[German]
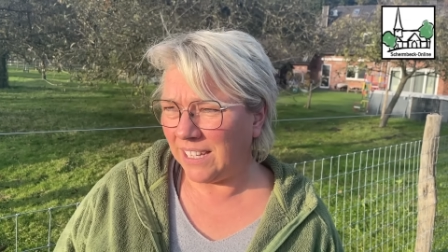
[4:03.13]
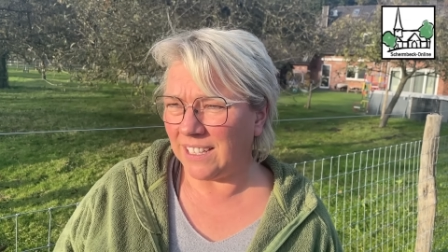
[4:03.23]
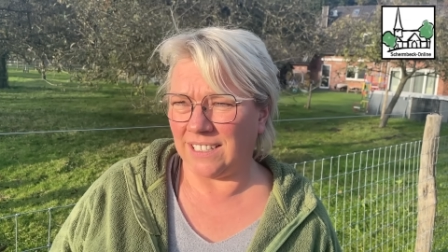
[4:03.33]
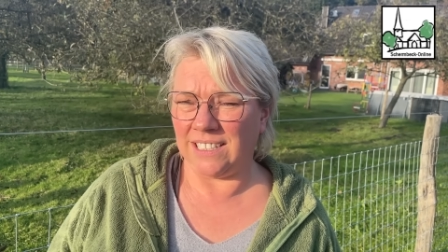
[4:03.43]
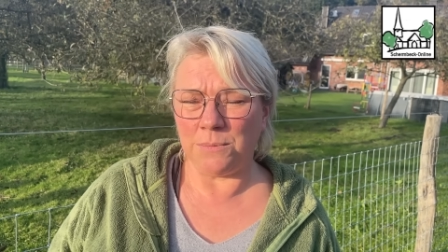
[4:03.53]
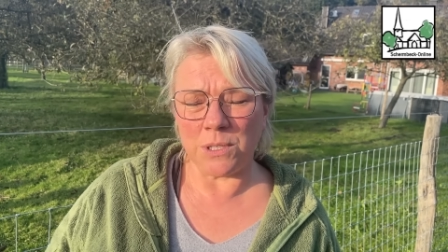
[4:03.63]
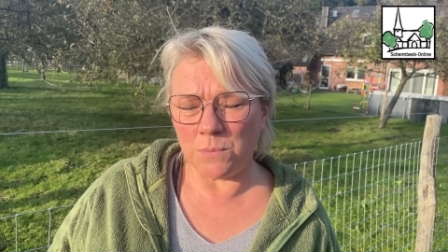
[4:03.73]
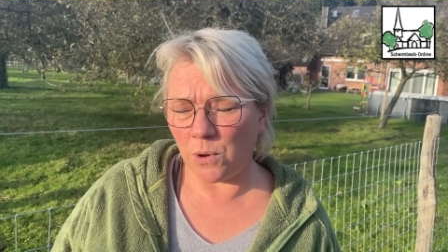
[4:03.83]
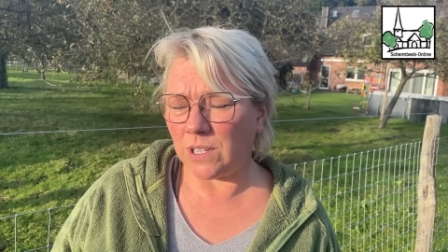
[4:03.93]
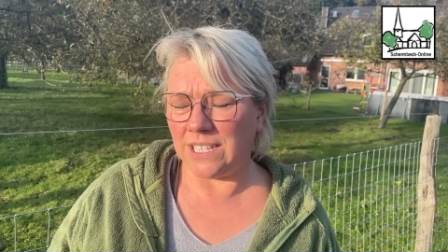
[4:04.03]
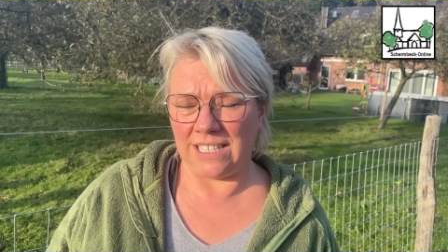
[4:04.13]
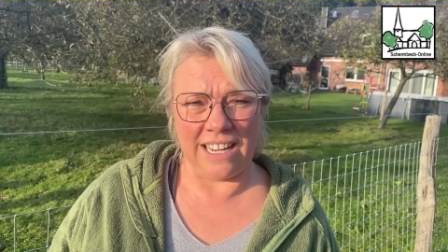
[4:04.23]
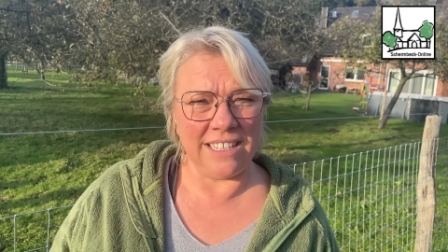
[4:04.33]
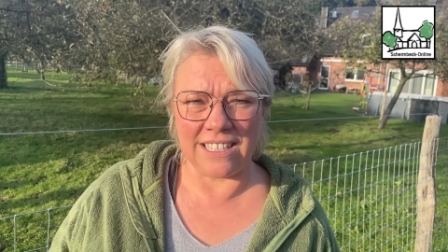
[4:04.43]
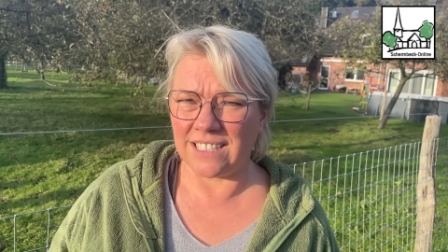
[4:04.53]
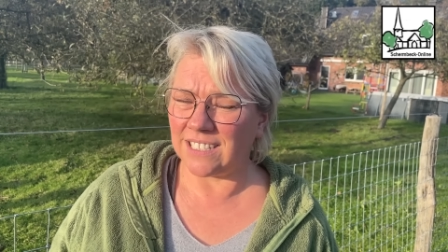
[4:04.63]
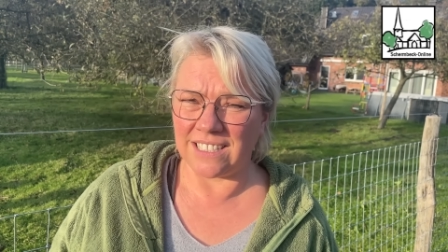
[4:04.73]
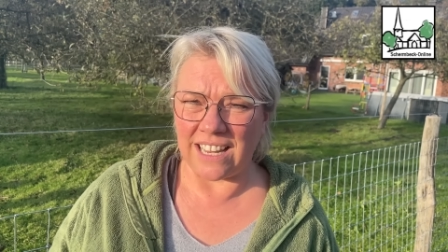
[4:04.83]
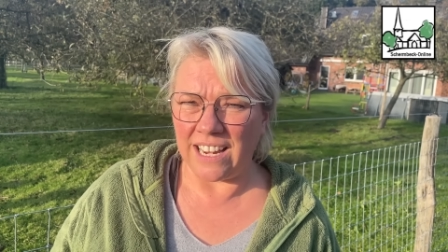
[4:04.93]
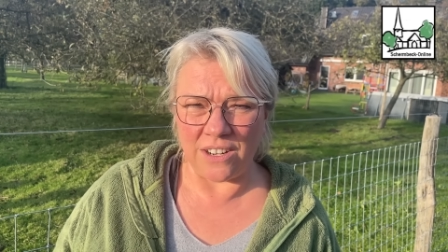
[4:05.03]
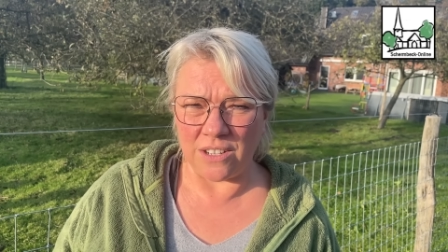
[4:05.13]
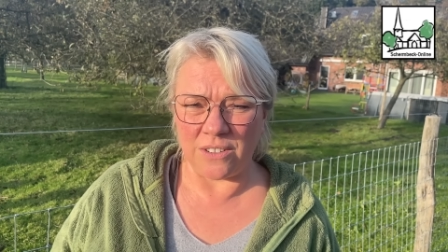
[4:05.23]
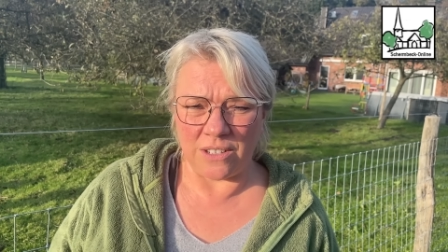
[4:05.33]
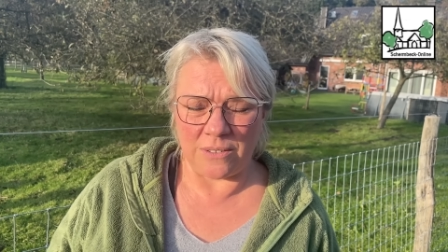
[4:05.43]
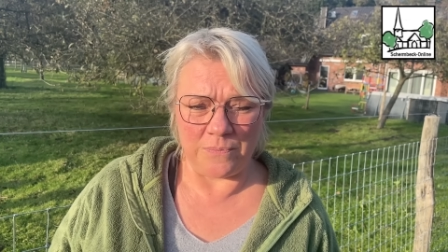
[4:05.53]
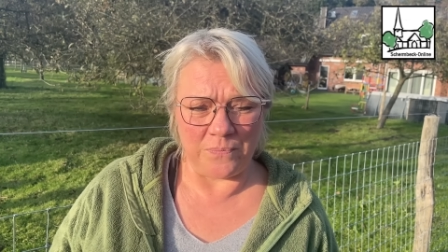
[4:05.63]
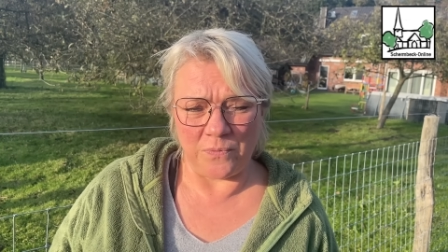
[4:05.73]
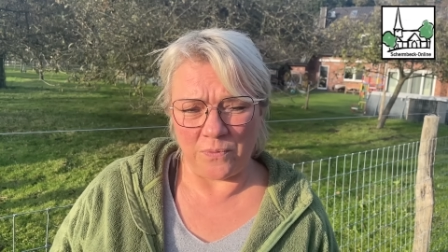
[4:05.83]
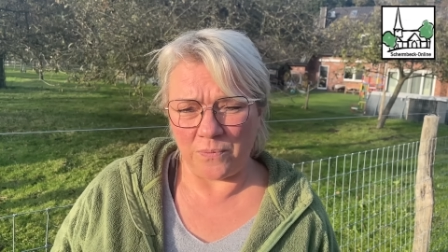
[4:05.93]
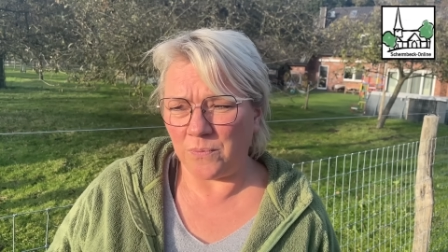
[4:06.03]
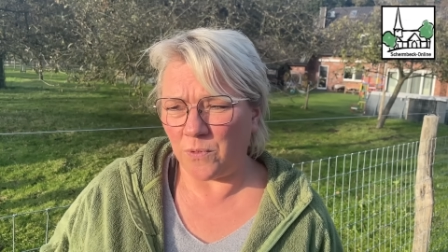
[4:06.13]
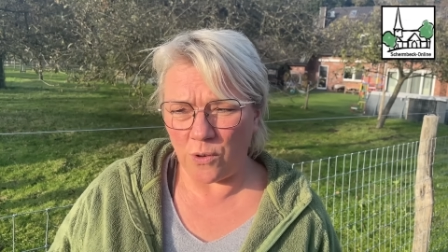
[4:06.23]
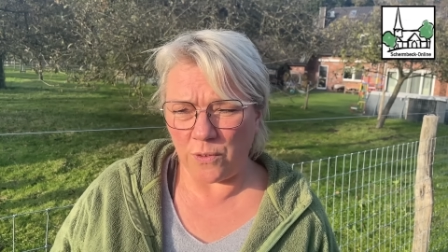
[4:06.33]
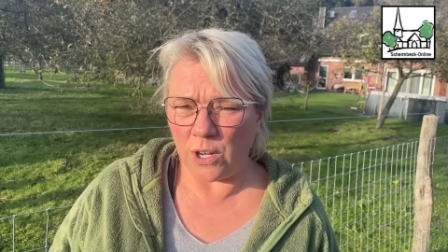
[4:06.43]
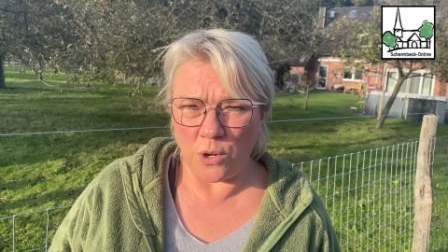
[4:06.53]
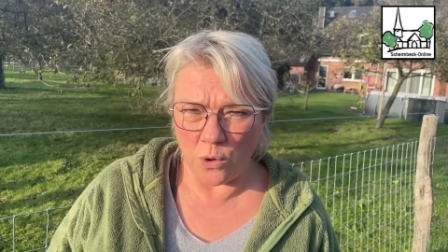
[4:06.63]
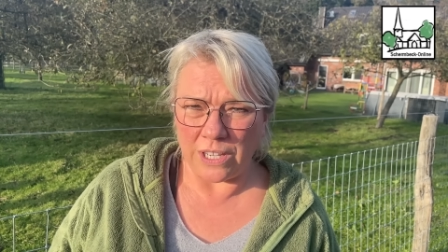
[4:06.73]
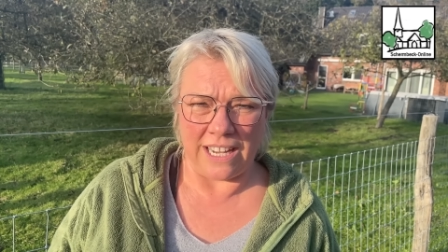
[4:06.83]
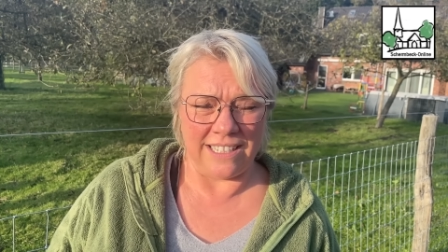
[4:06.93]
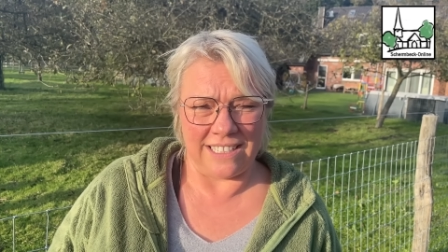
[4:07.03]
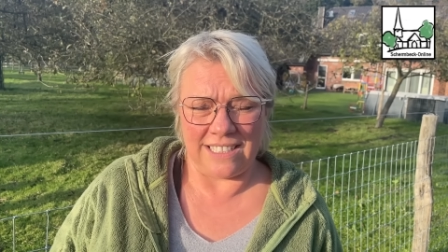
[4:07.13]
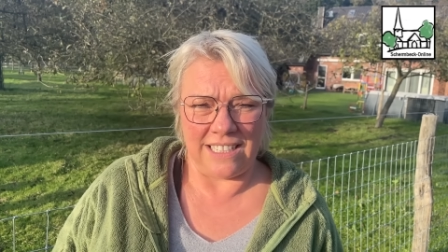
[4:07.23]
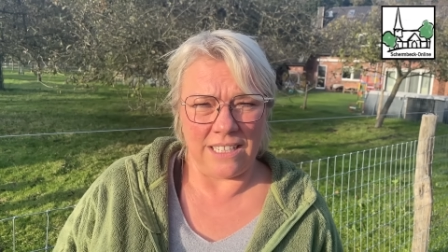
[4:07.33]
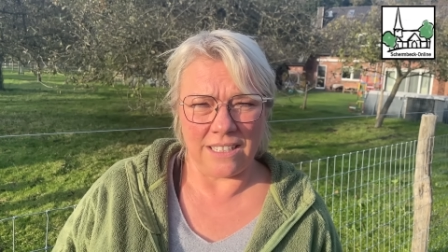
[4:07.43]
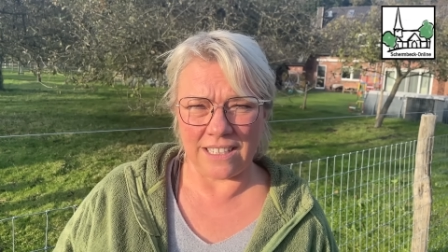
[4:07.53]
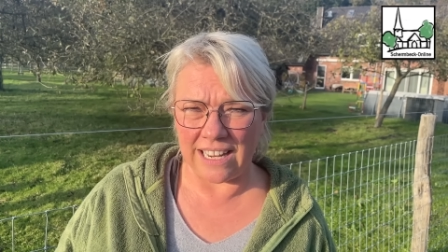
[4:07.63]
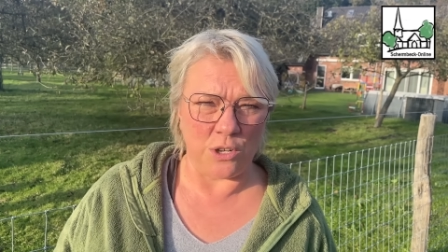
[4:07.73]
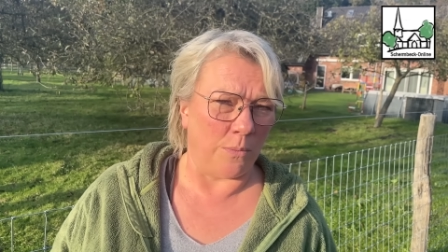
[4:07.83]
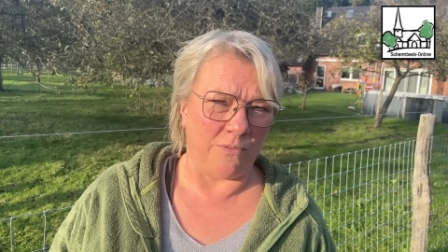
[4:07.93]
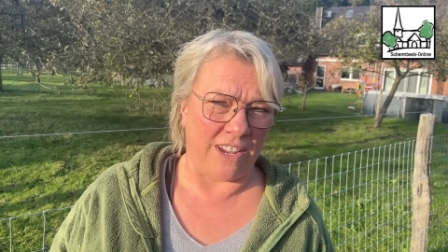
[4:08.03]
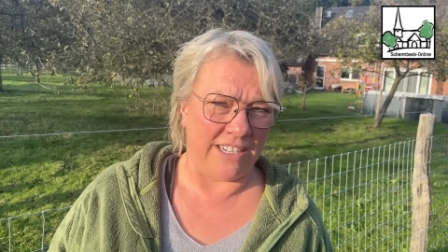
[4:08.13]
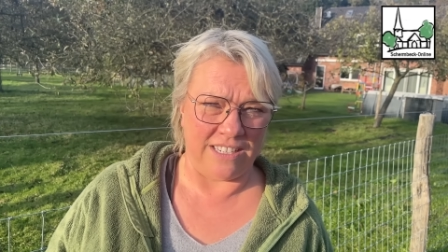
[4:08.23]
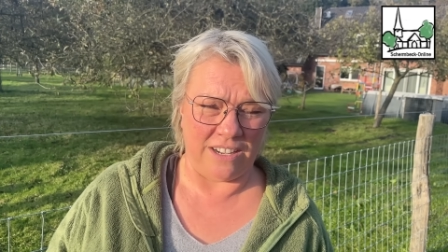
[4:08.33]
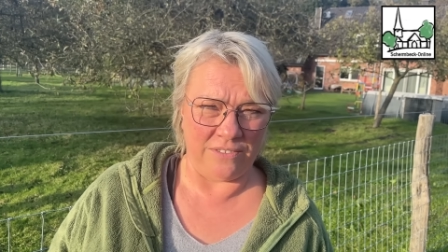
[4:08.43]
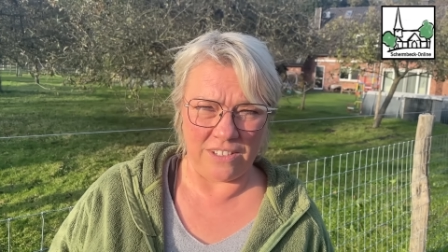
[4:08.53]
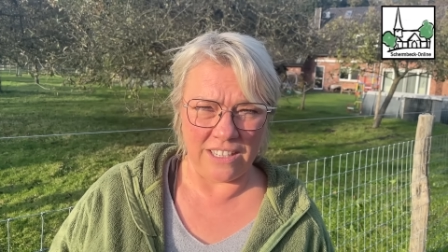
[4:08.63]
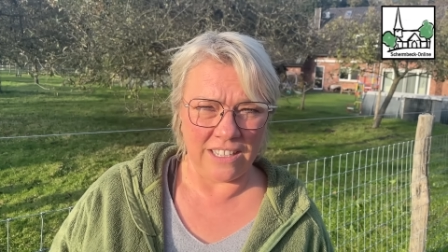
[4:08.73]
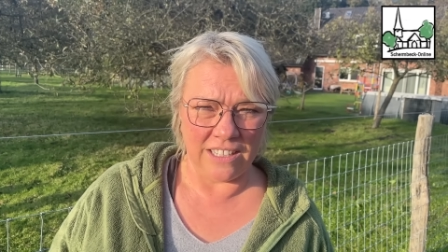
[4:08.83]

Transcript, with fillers: hier, es muss möglich sein, dass es eine ähm, Wölfin Gloria, dass die entnommen werden darf.